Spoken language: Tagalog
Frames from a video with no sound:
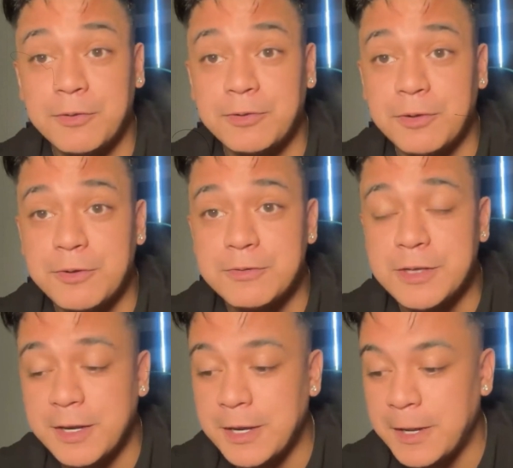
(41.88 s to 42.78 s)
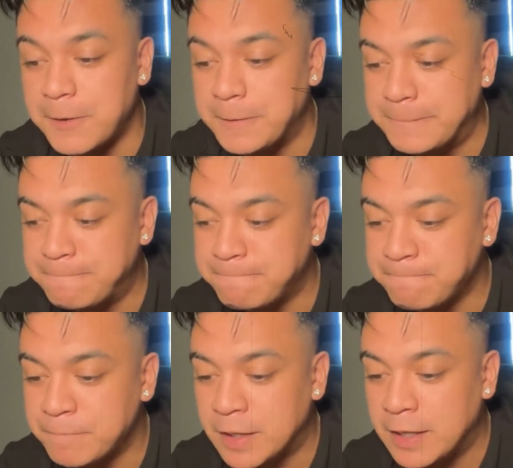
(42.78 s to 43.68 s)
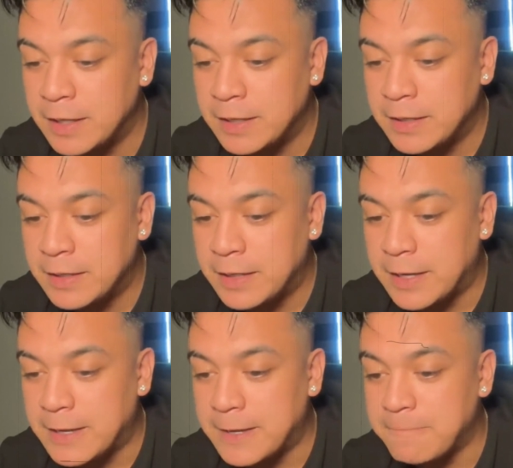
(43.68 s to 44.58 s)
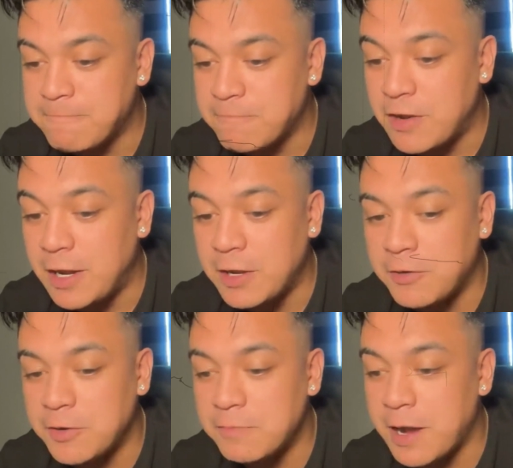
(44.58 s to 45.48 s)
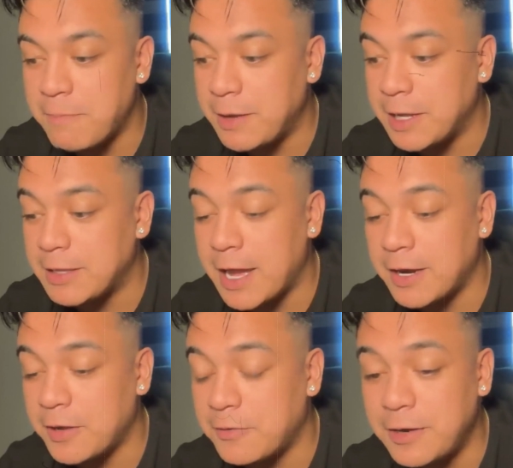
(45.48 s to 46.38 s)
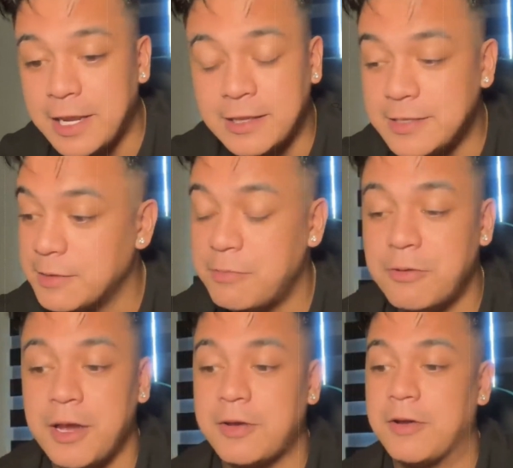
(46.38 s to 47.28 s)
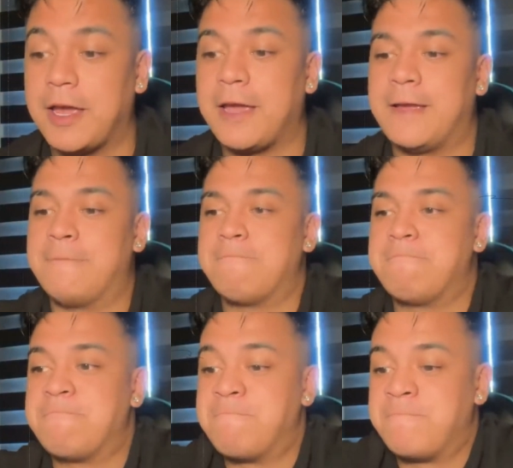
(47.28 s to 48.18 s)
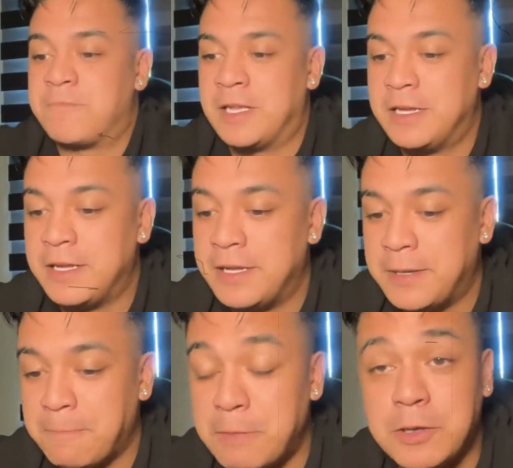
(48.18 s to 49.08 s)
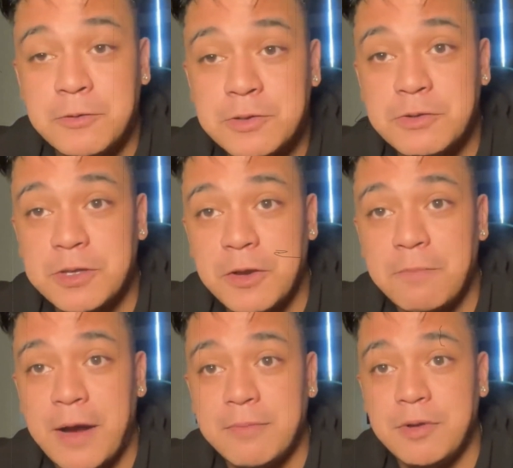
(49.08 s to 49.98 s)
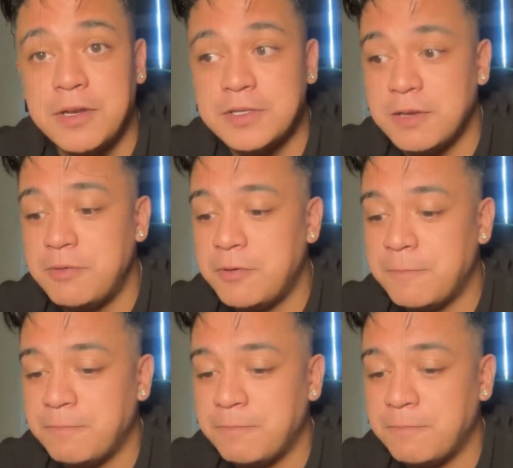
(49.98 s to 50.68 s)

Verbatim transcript: Kontrol yung sarili ko. Um, feeling ko yung mga pinagdaanan ko lately sa buhay ko eh. Binuhos ko sa'yo Bad Boy ng Cebu.